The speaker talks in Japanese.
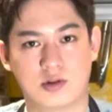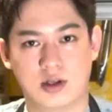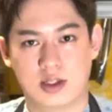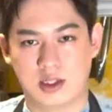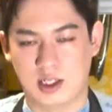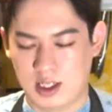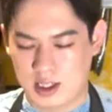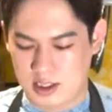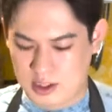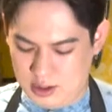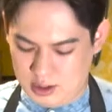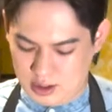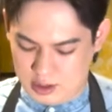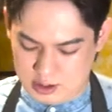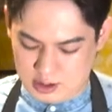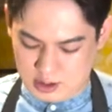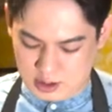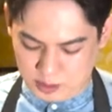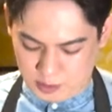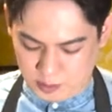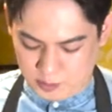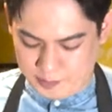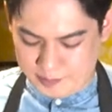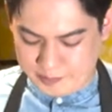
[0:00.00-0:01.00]
はないんです
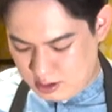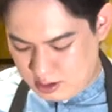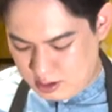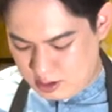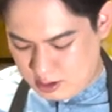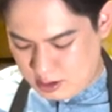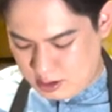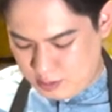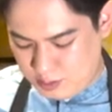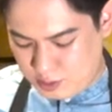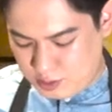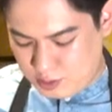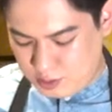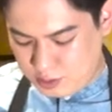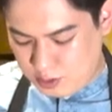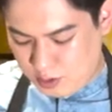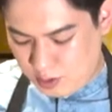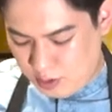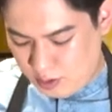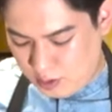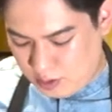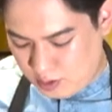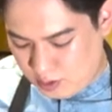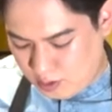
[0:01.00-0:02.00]
けど、で、僕
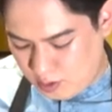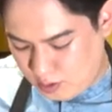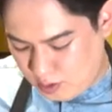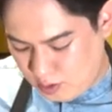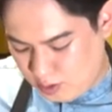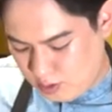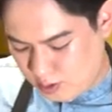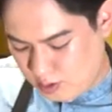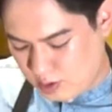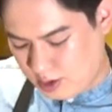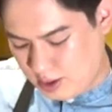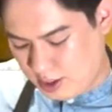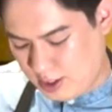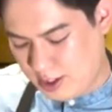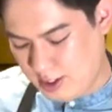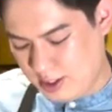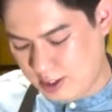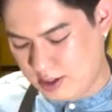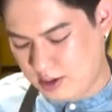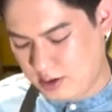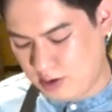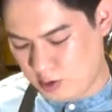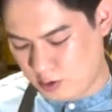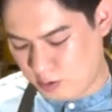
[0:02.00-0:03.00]
の
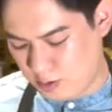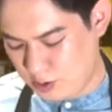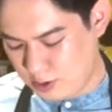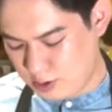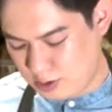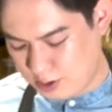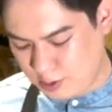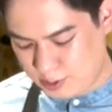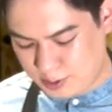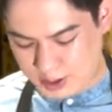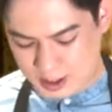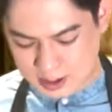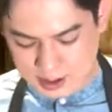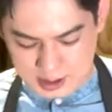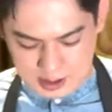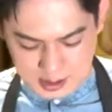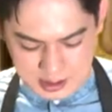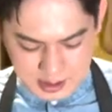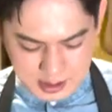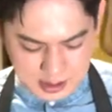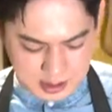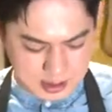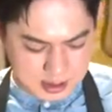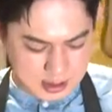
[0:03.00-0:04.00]
覚えてる限
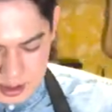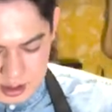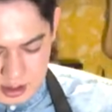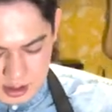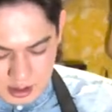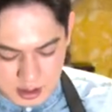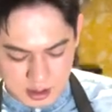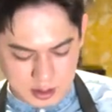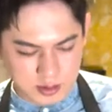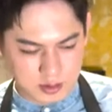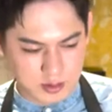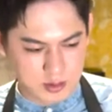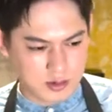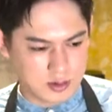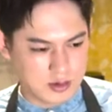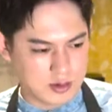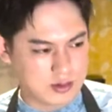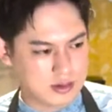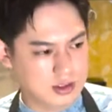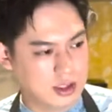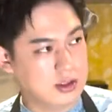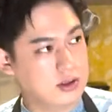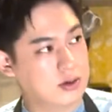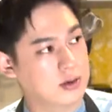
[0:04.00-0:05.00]
り、結
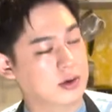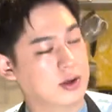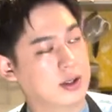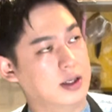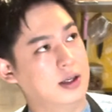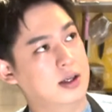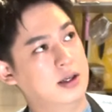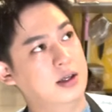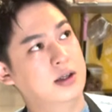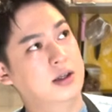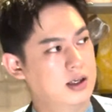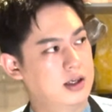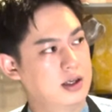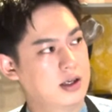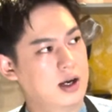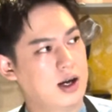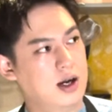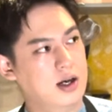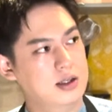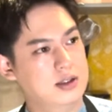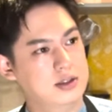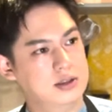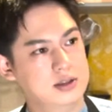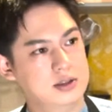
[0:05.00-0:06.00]
構、なんていうのかな、
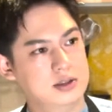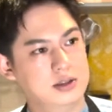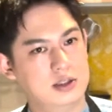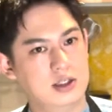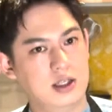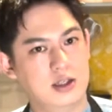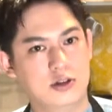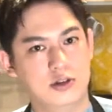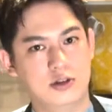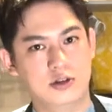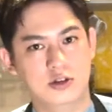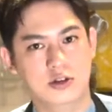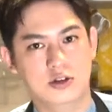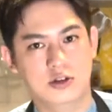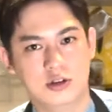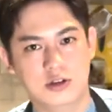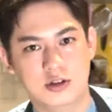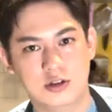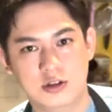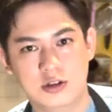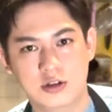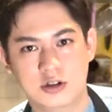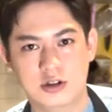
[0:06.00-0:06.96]
感触